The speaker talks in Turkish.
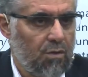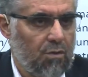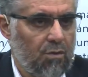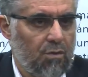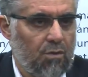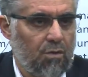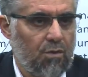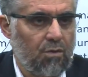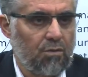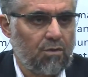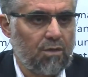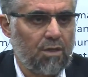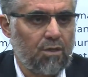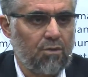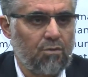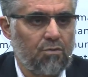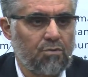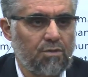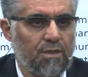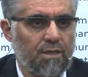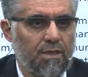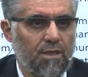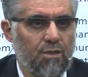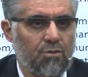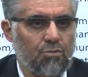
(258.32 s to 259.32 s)
Ondan
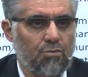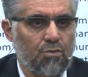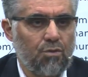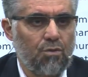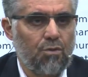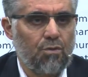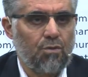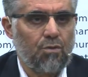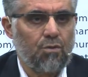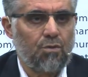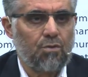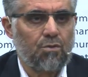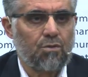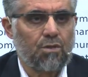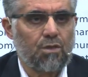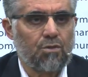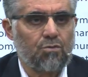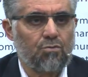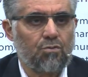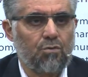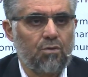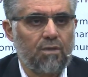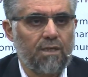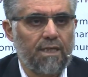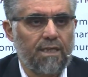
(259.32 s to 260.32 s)
önce de çok
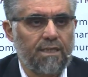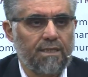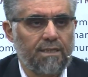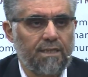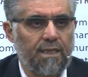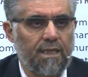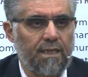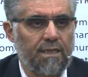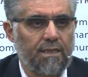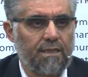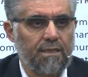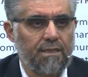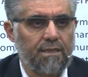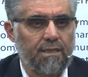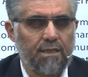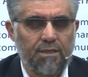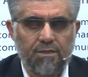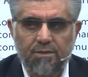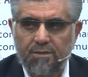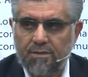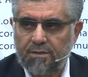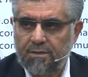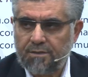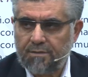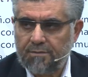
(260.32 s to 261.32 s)
rasuller geldi
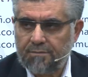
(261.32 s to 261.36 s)
geçti.